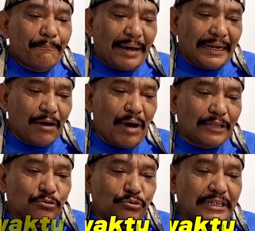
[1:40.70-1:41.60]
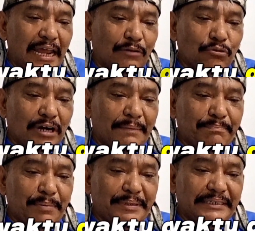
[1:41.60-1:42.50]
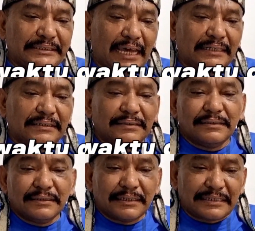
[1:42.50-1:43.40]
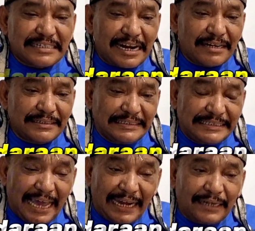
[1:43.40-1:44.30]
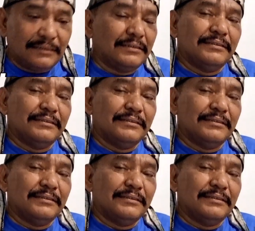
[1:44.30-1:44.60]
pada waktu dilakukan pemeriksaan kendaraan di jalan.